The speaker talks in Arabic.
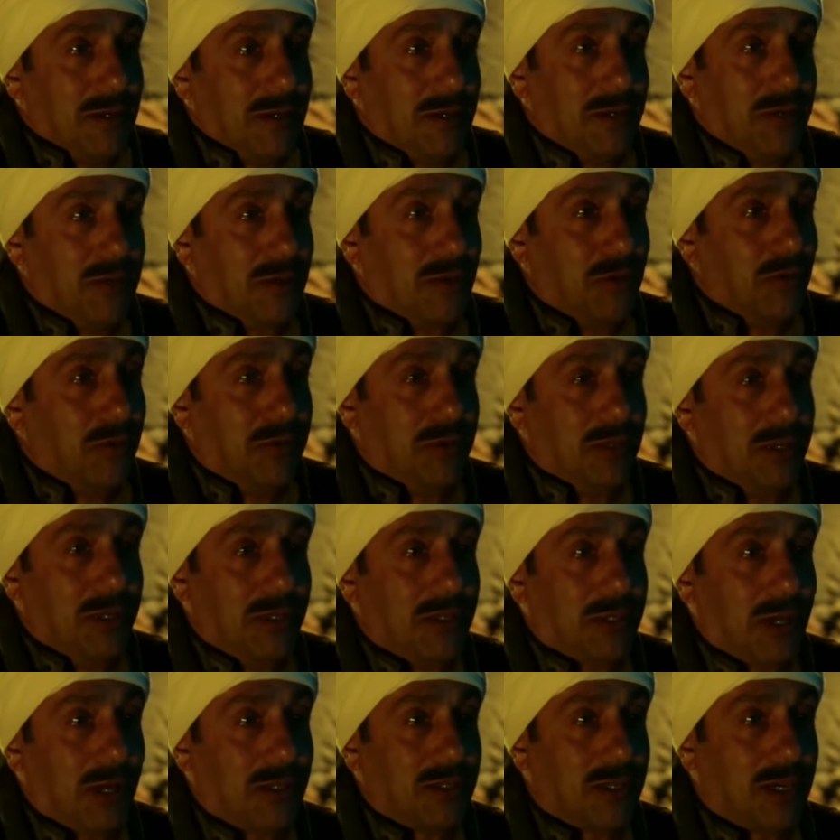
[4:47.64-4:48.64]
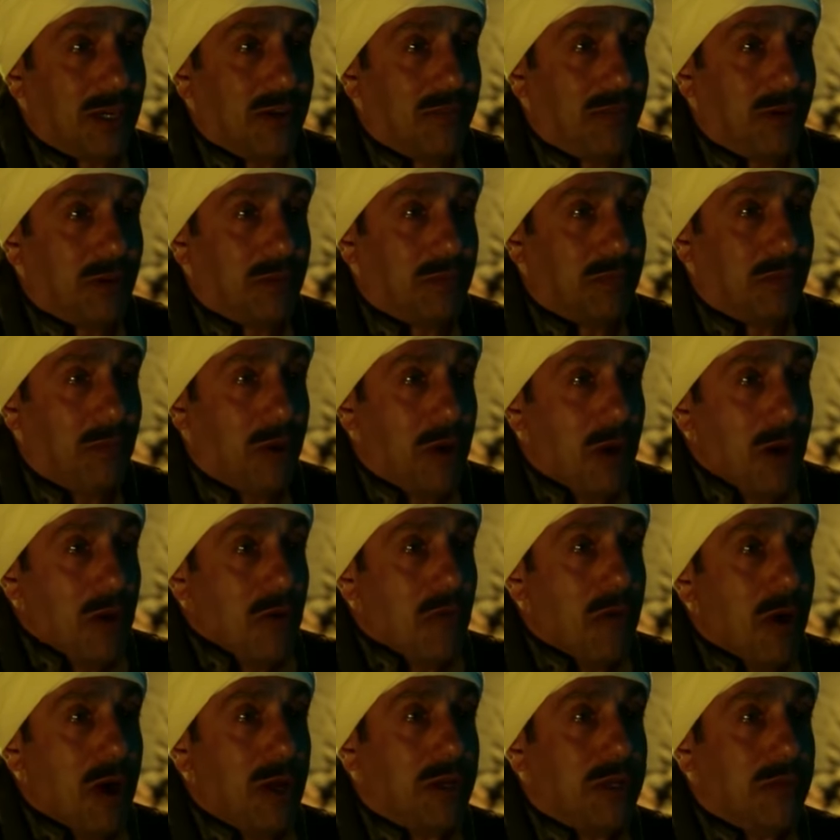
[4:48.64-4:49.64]
اطلبي اللي انت عايزاه يا فاطمه
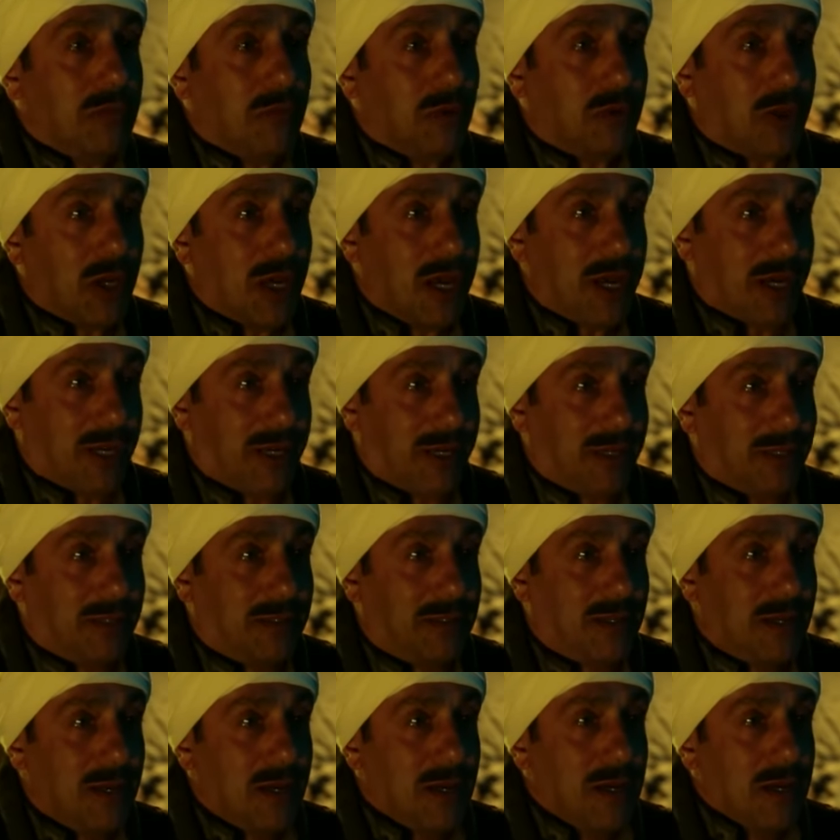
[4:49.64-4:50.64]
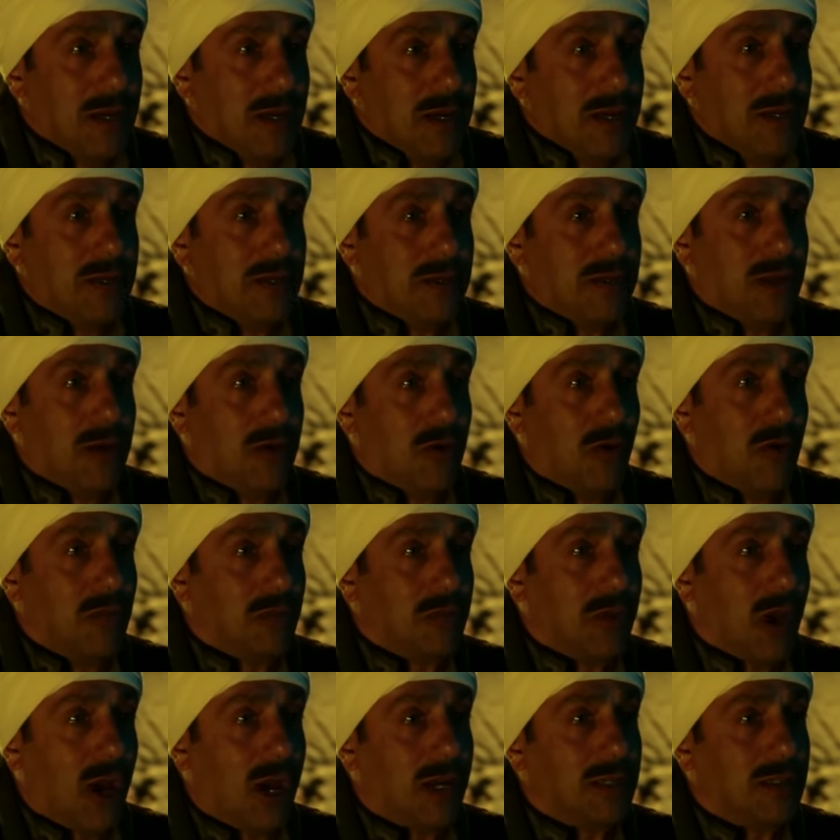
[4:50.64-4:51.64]
وانا متاكد ان
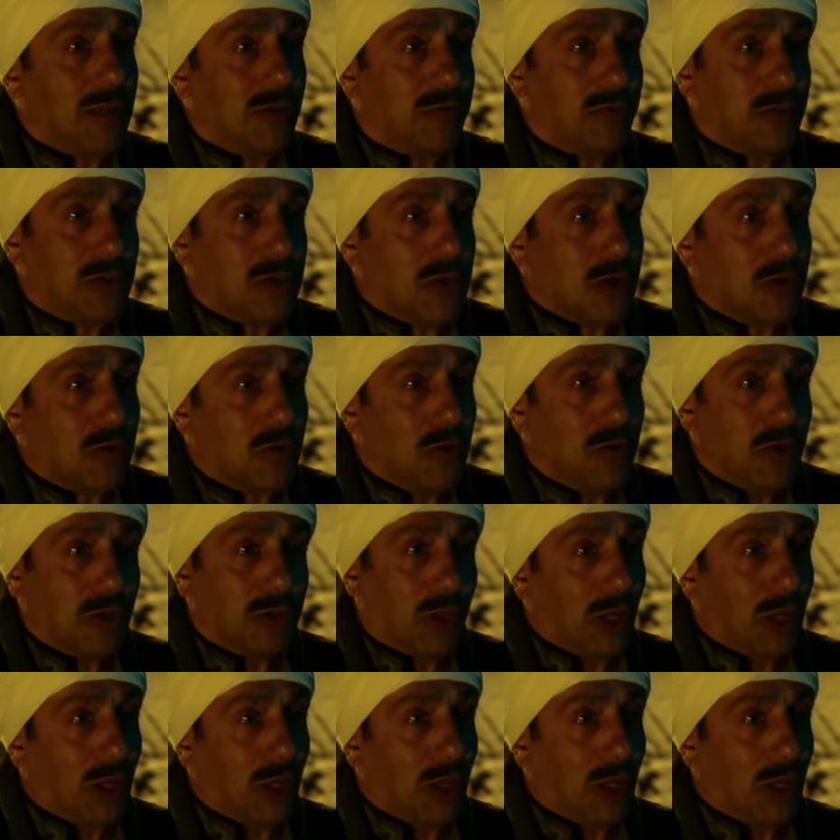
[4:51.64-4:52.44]
العمده حينفذ لك كل